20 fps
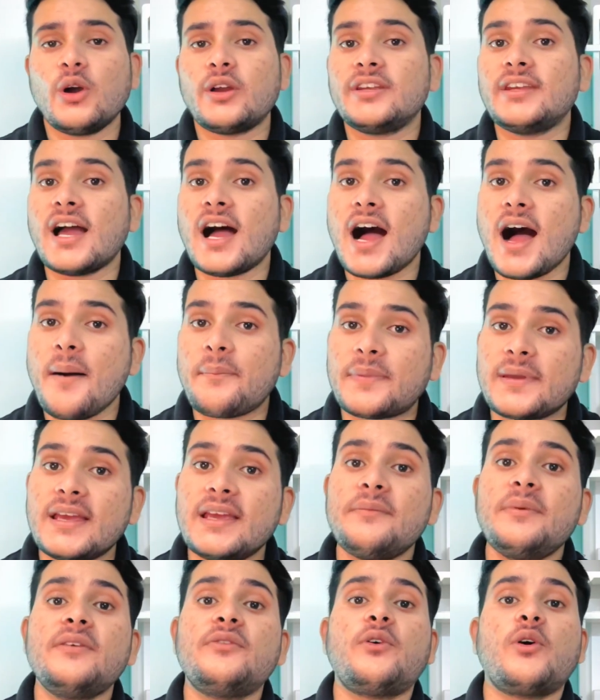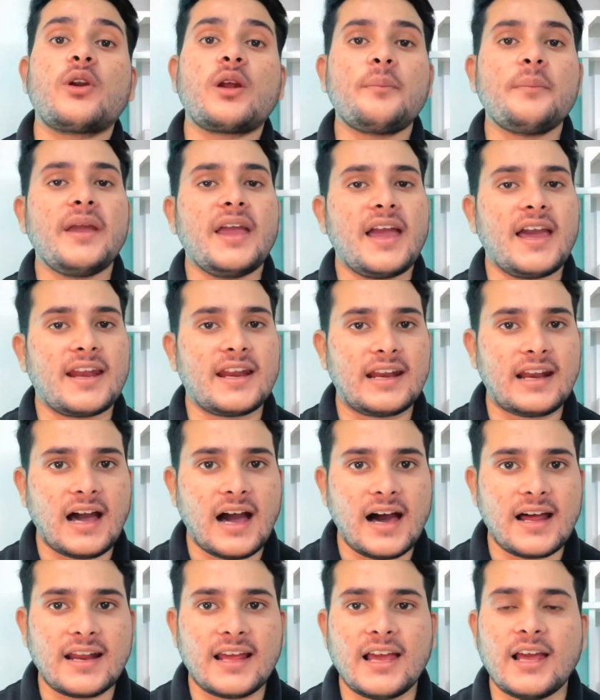या आपके भी फोरम में एरर
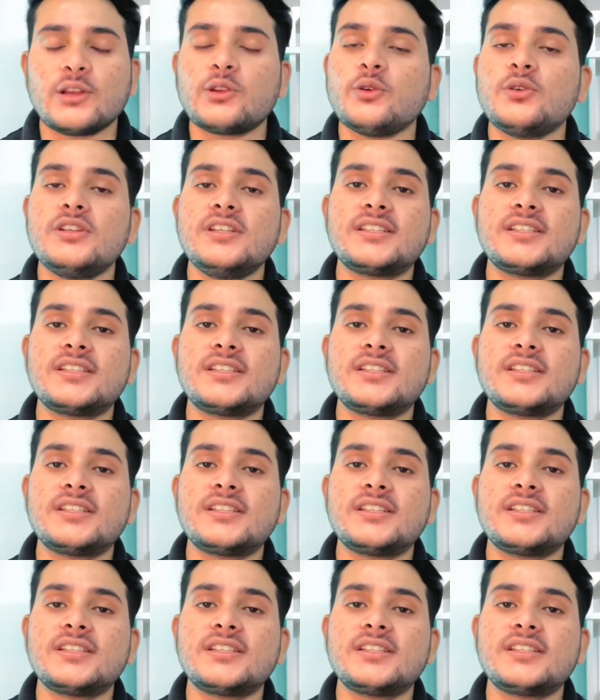आ रहा है तो